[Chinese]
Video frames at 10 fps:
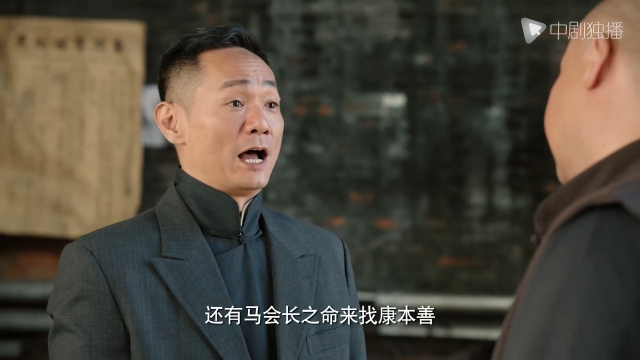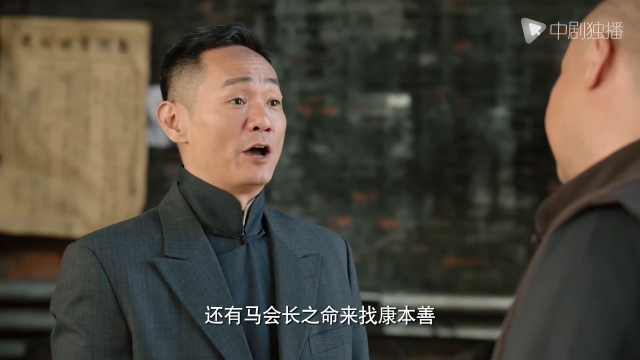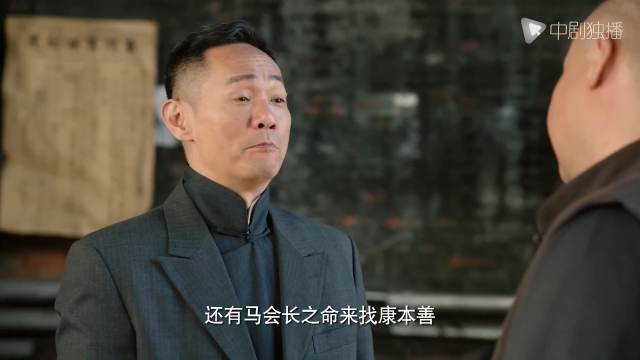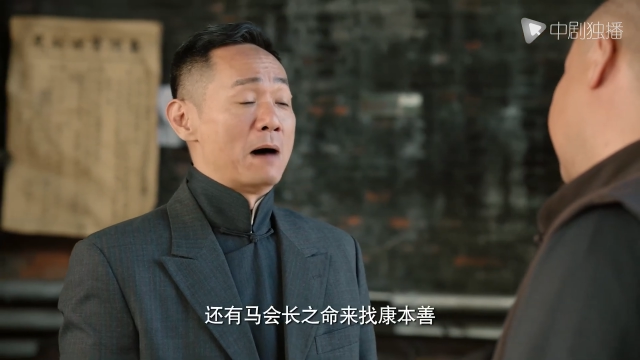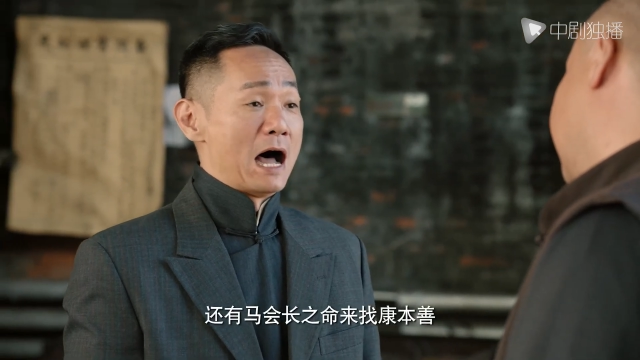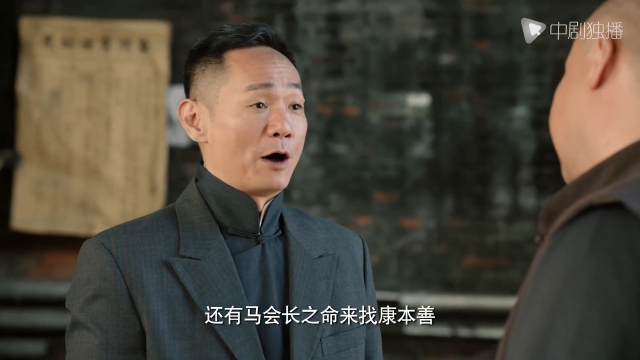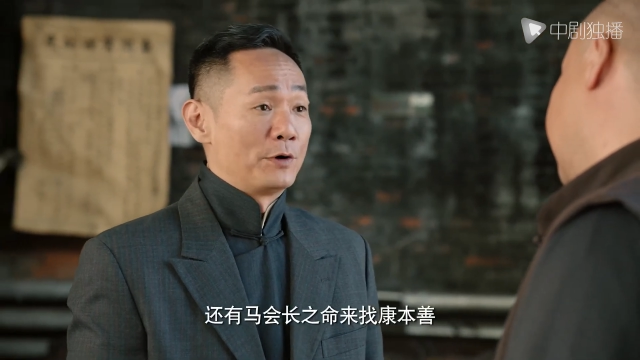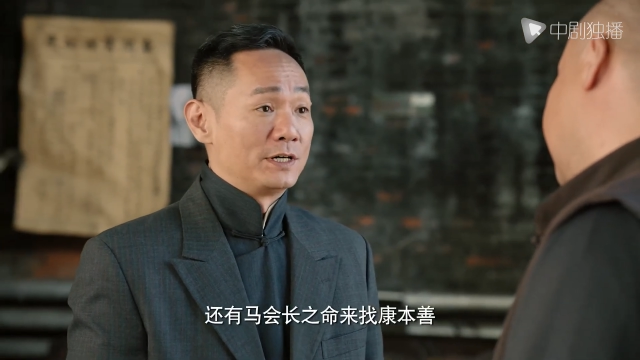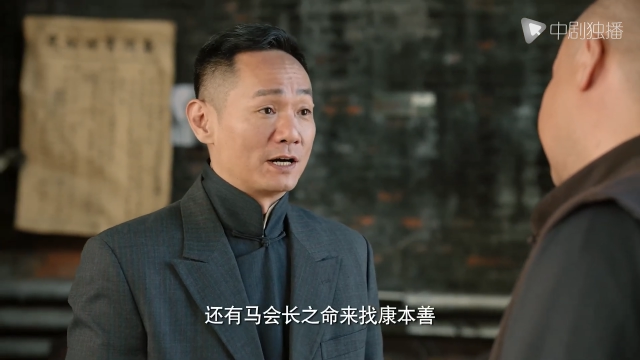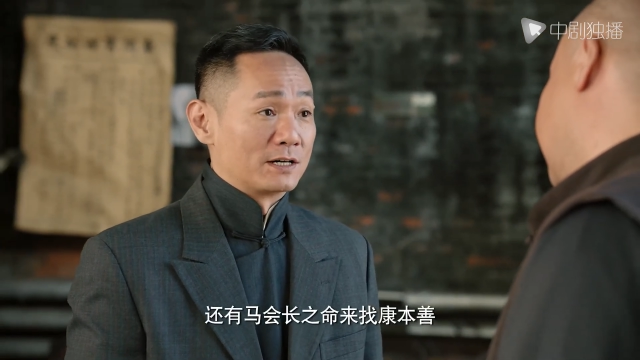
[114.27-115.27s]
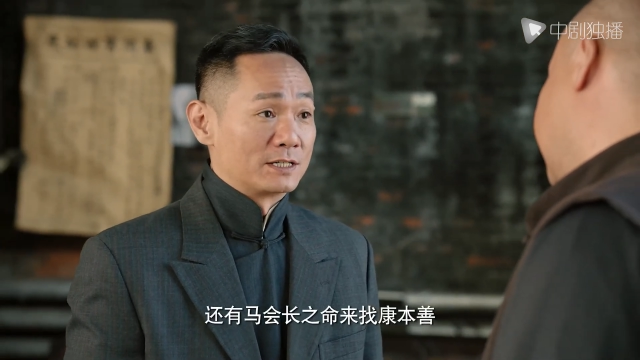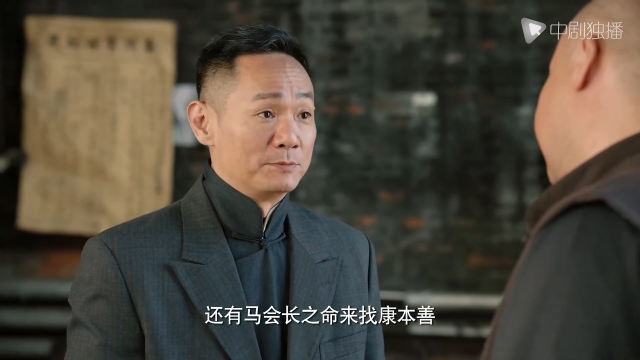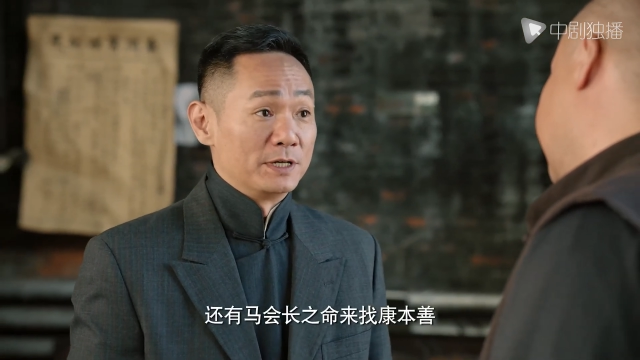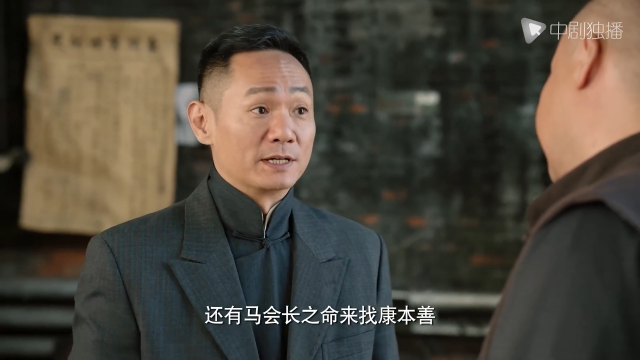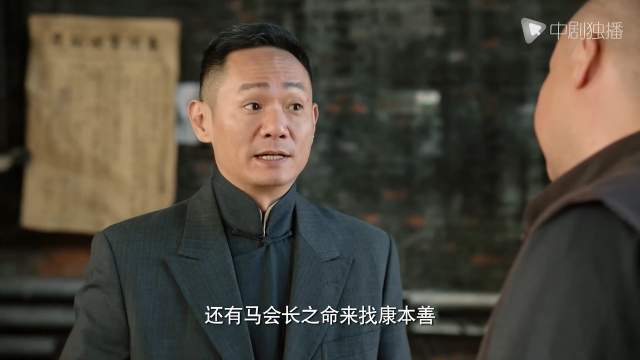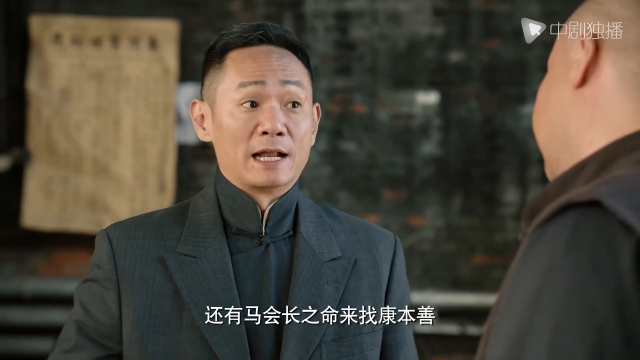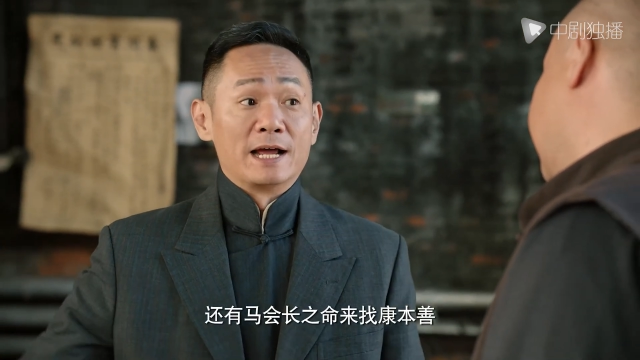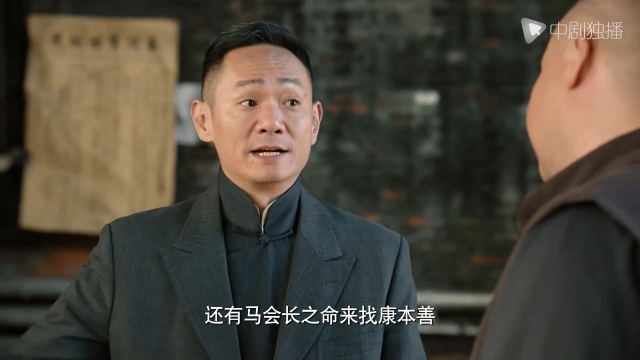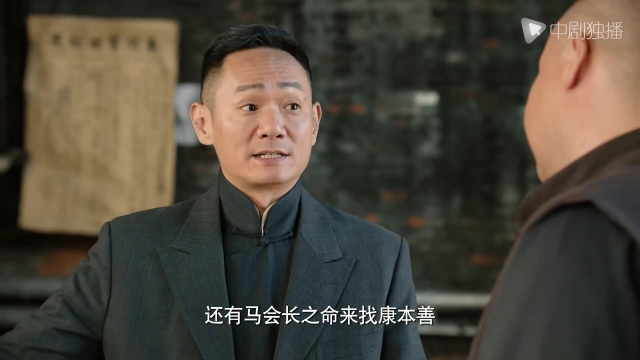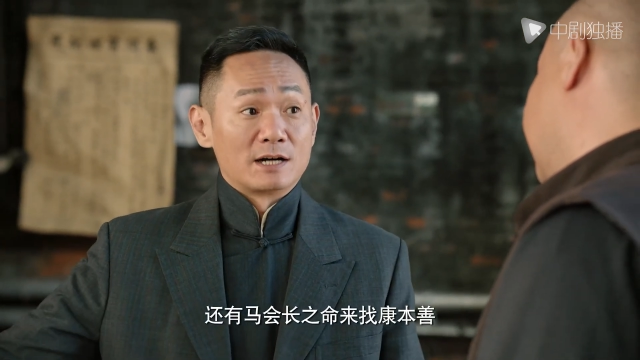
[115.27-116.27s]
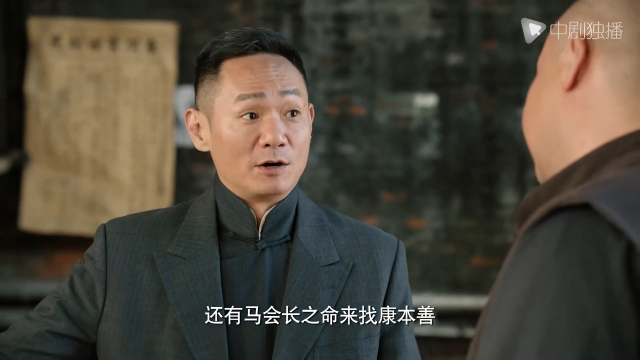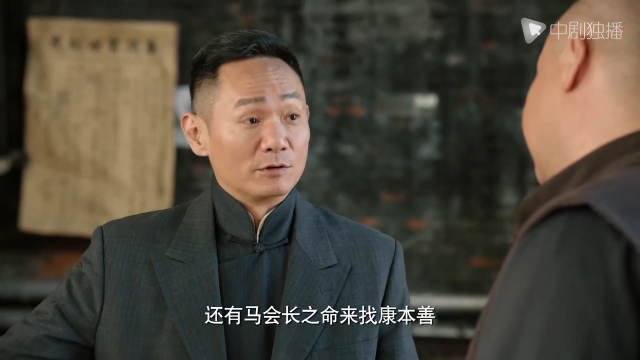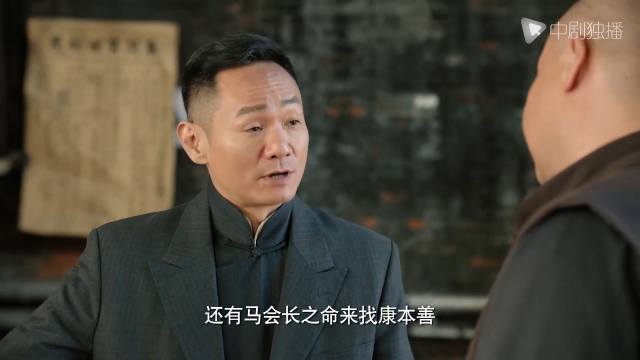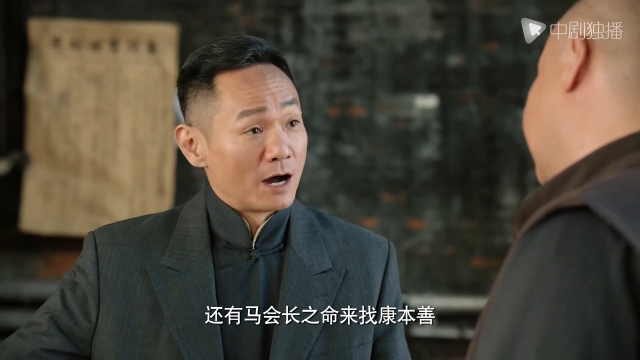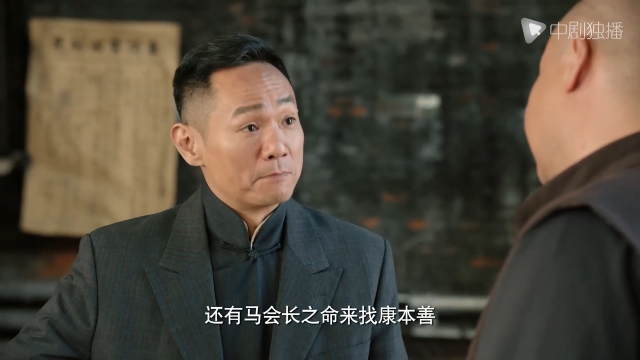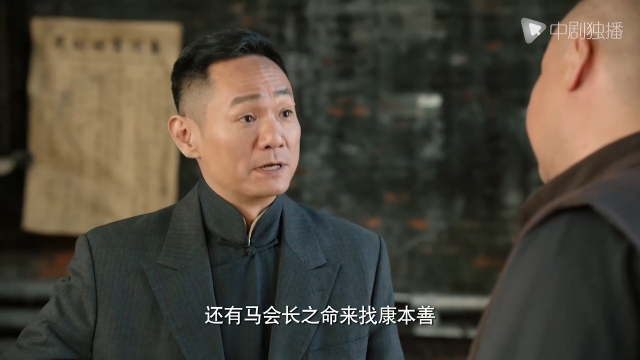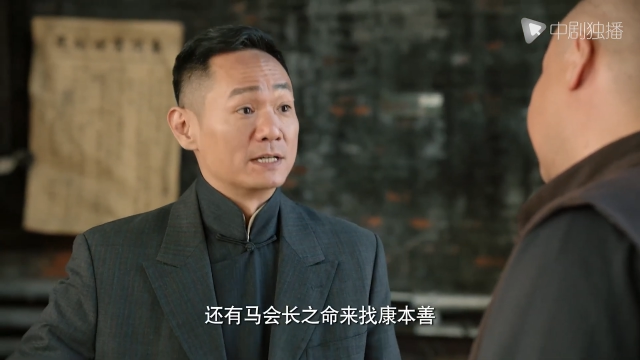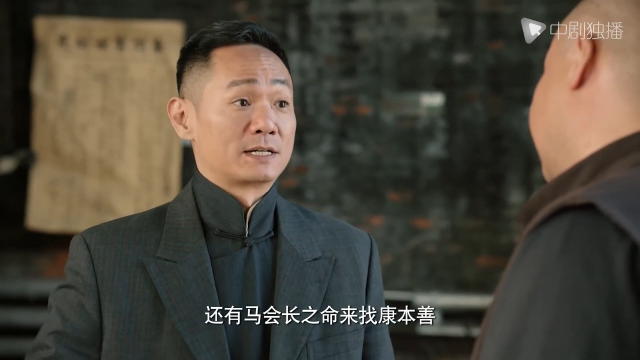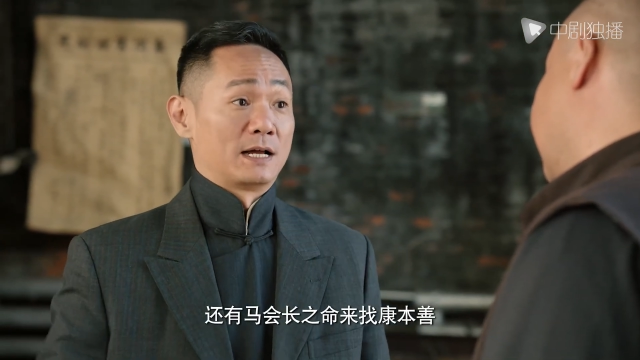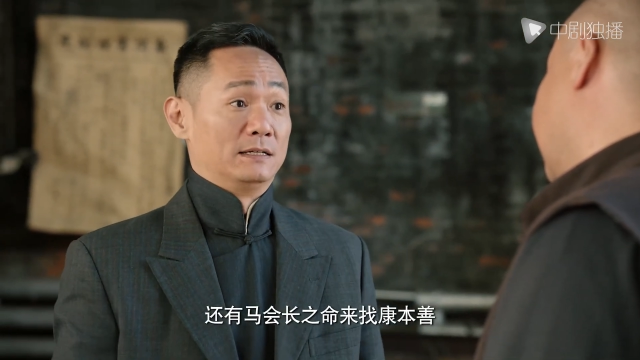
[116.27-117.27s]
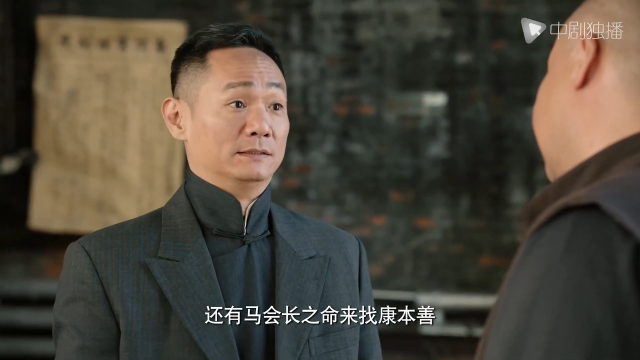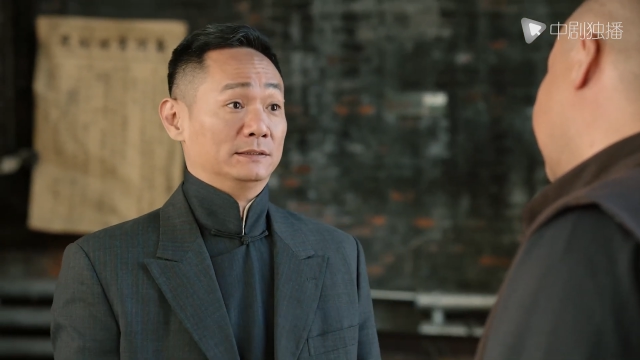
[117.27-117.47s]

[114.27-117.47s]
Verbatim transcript: 还有马会长之命来找康本山。